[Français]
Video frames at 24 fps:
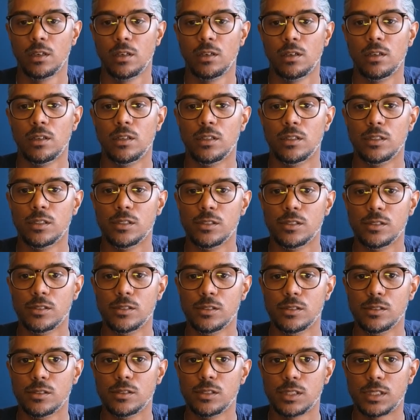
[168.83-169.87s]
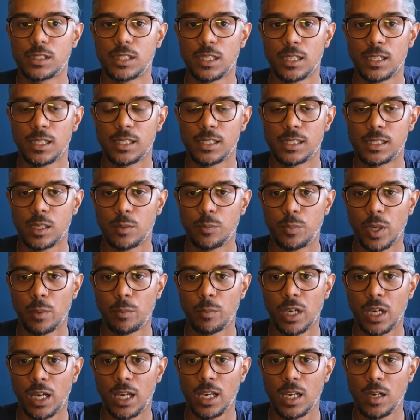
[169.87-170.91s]
ça, ça
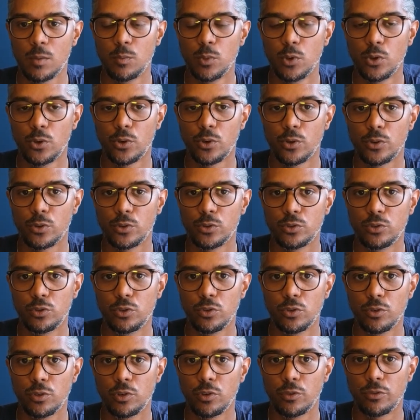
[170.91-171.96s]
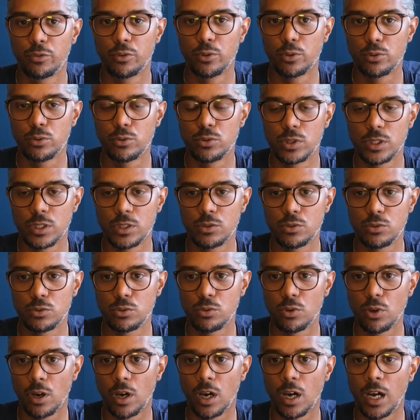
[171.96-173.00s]
permet réellement de focuser
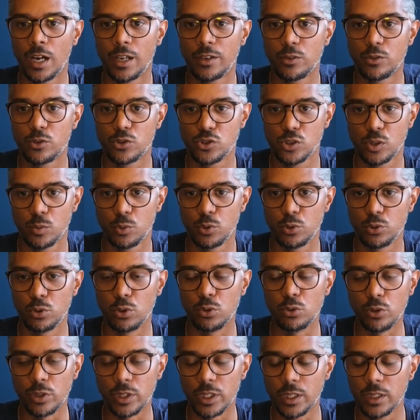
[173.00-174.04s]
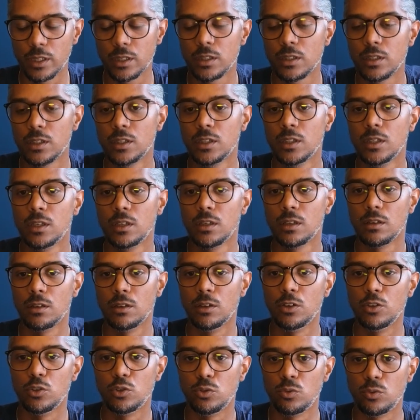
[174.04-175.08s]
sur un ensemble de données
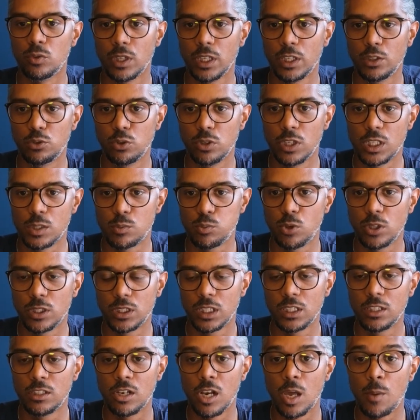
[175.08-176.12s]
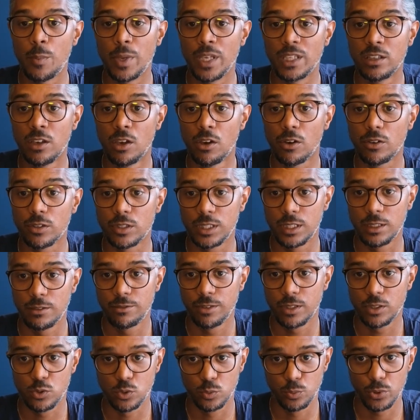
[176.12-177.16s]
et de l'exploiter de la meilleure des
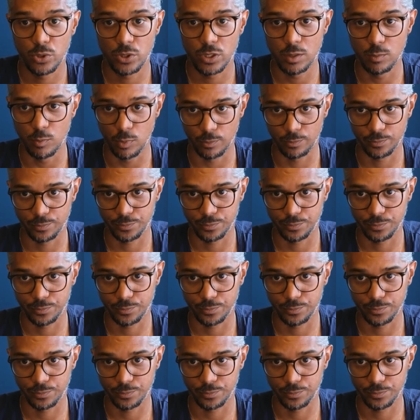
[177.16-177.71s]
façons possibles.